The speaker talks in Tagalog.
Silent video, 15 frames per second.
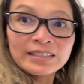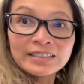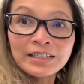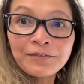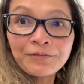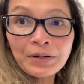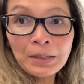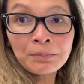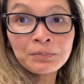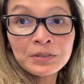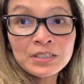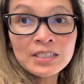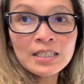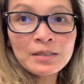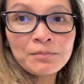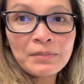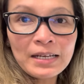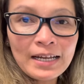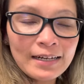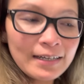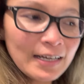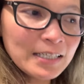35%
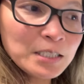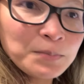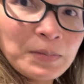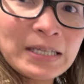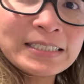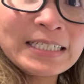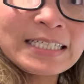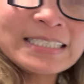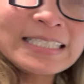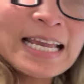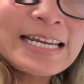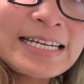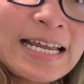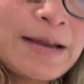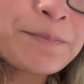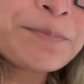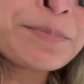pala guys pag nag-sign up